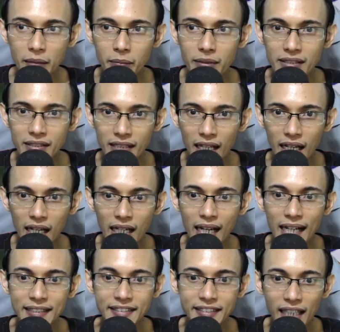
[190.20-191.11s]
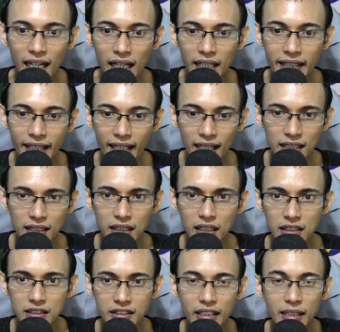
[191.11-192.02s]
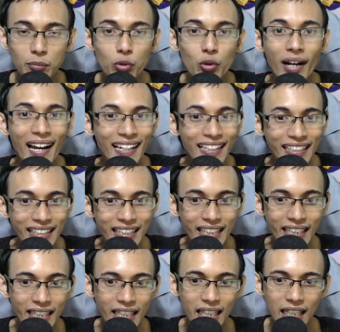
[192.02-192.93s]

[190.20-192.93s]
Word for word: bisa gacha ya seribu kali